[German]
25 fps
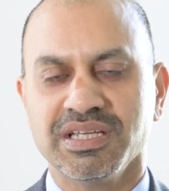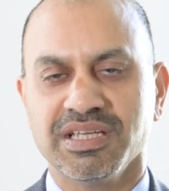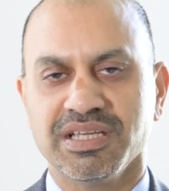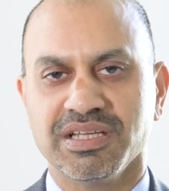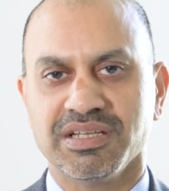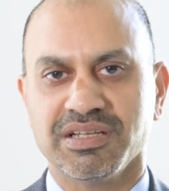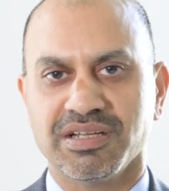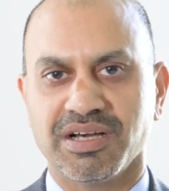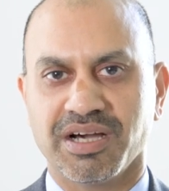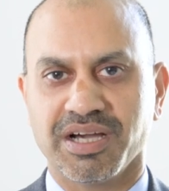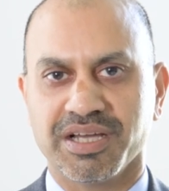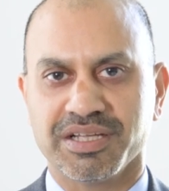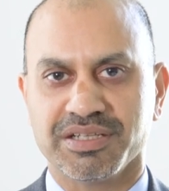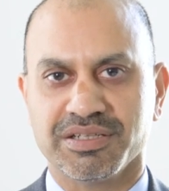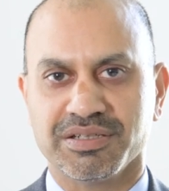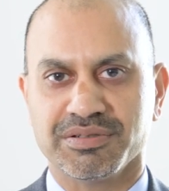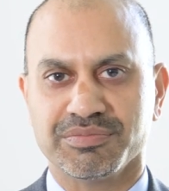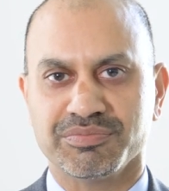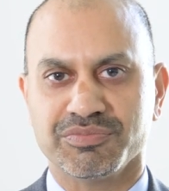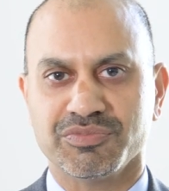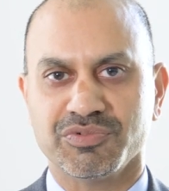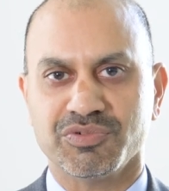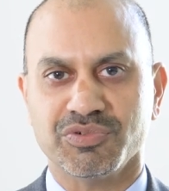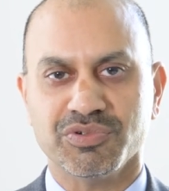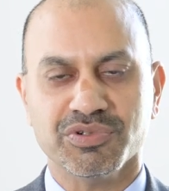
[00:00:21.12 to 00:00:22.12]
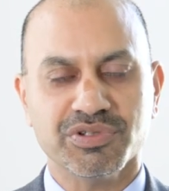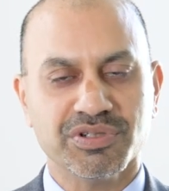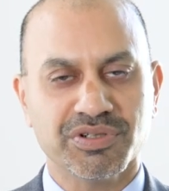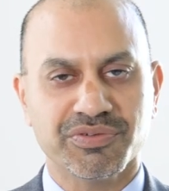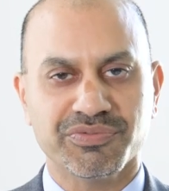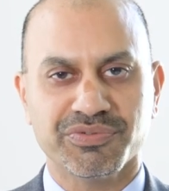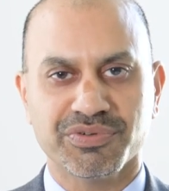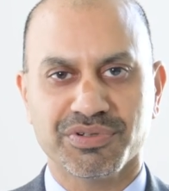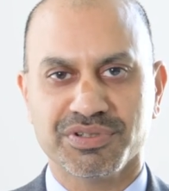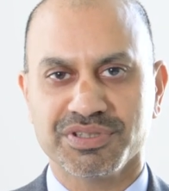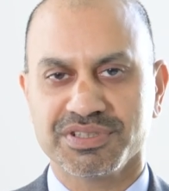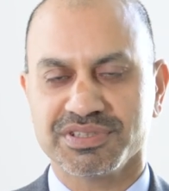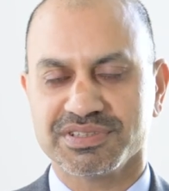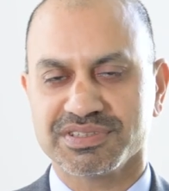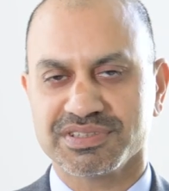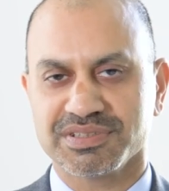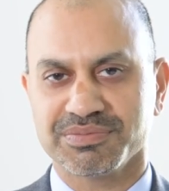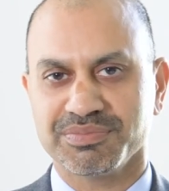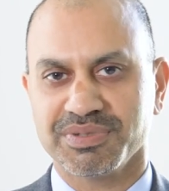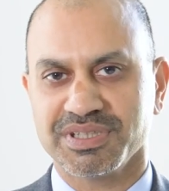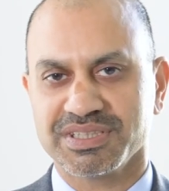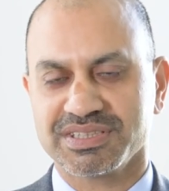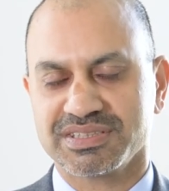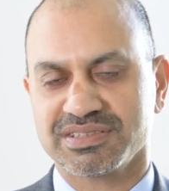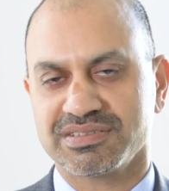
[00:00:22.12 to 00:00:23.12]
in einem ungewöhnlichen
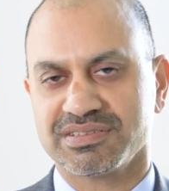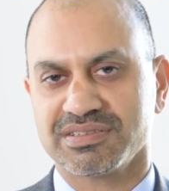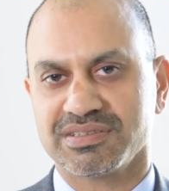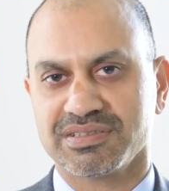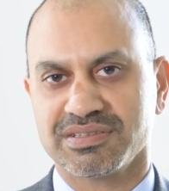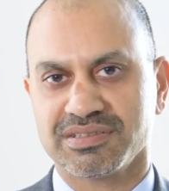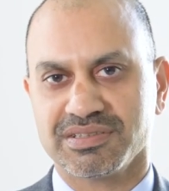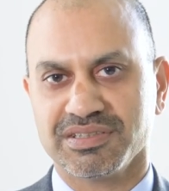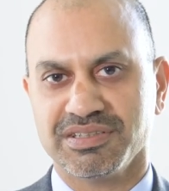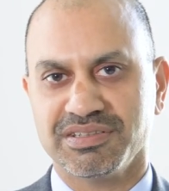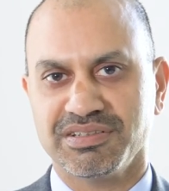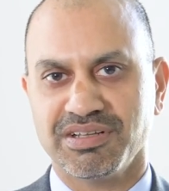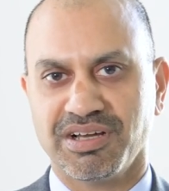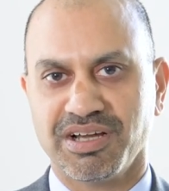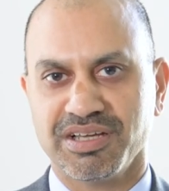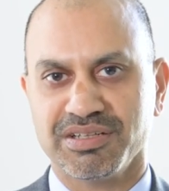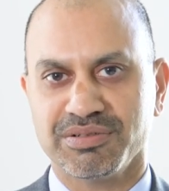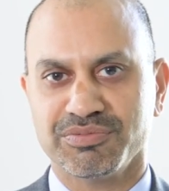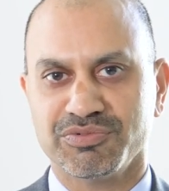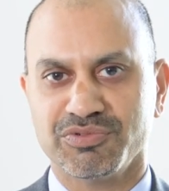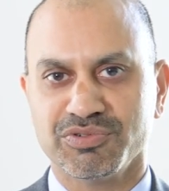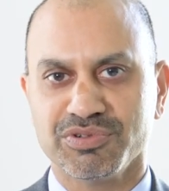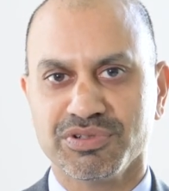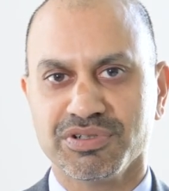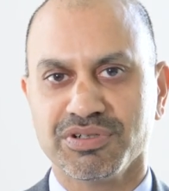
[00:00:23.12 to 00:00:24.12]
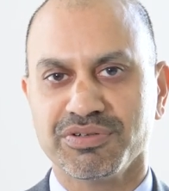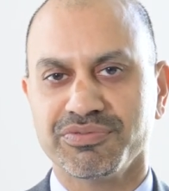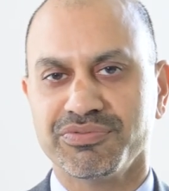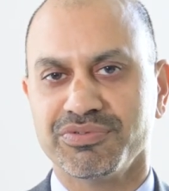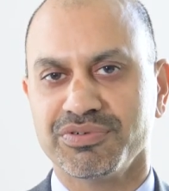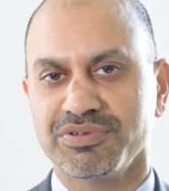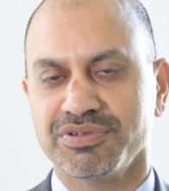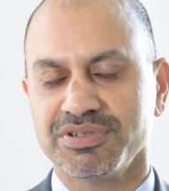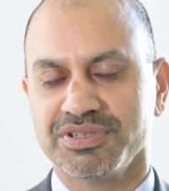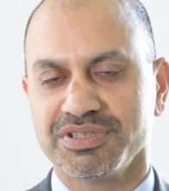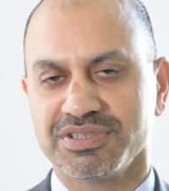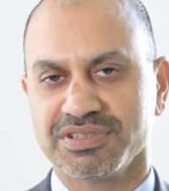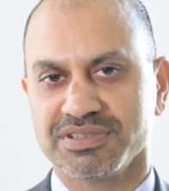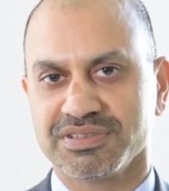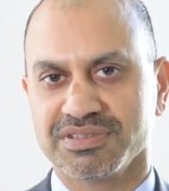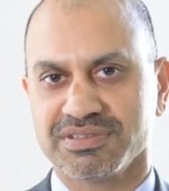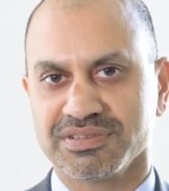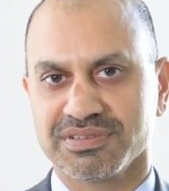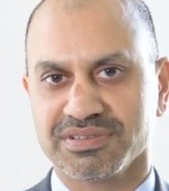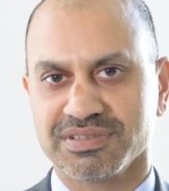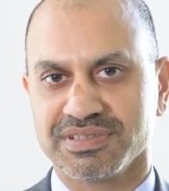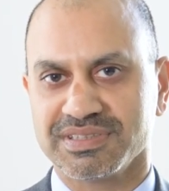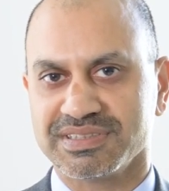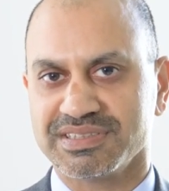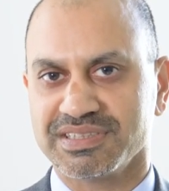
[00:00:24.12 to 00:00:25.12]
Semester, in einem
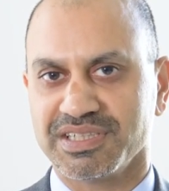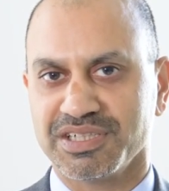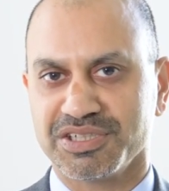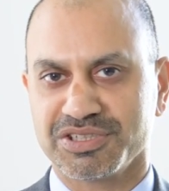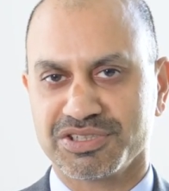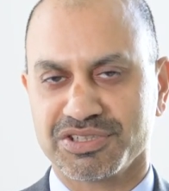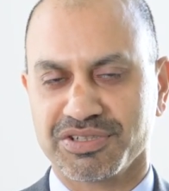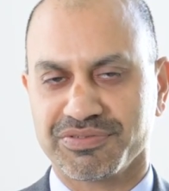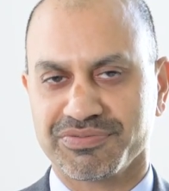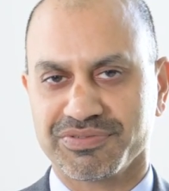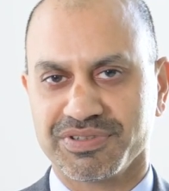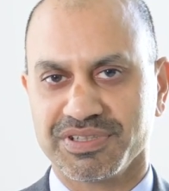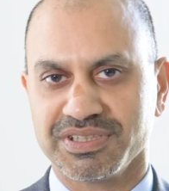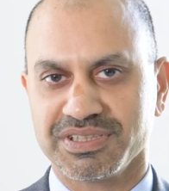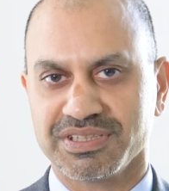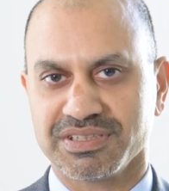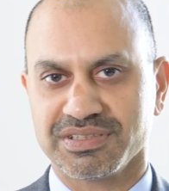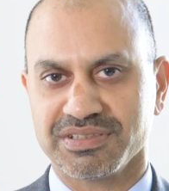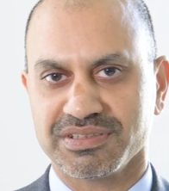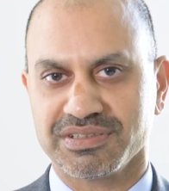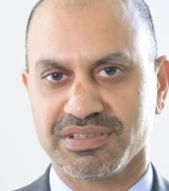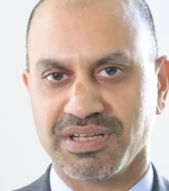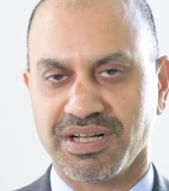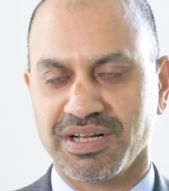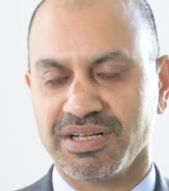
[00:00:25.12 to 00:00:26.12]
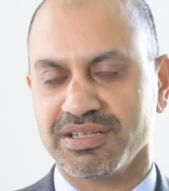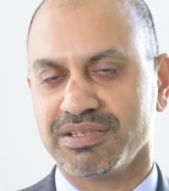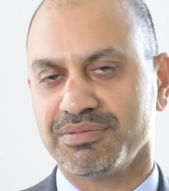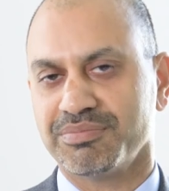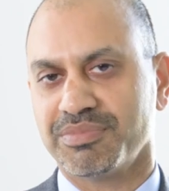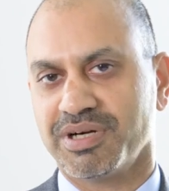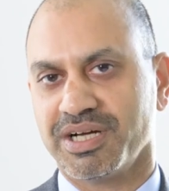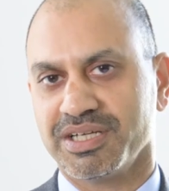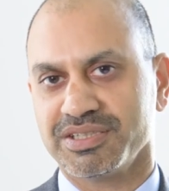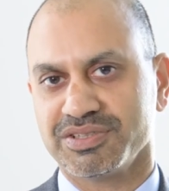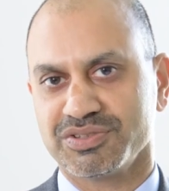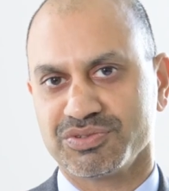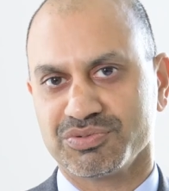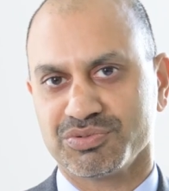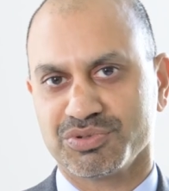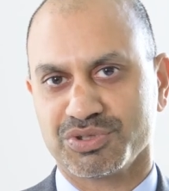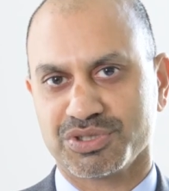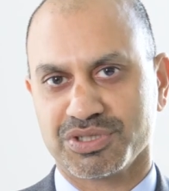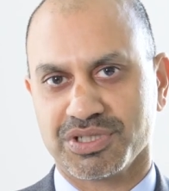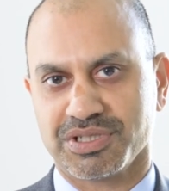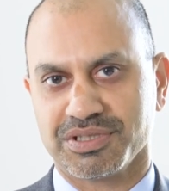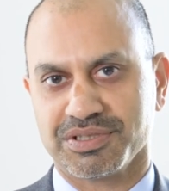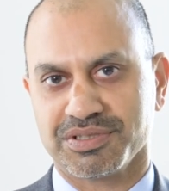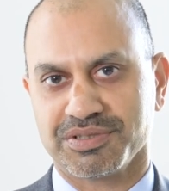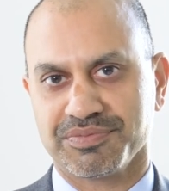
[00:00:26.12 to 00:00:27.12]
ungewöhnlichen gesellschaftlichen
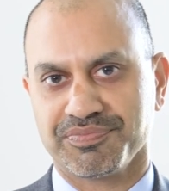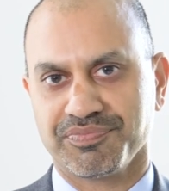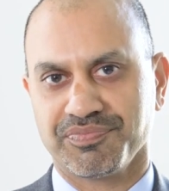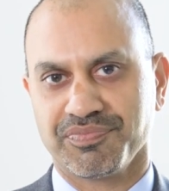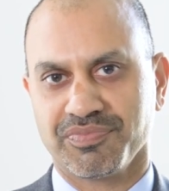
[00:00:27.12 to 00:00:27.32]
Allgemeinzustand.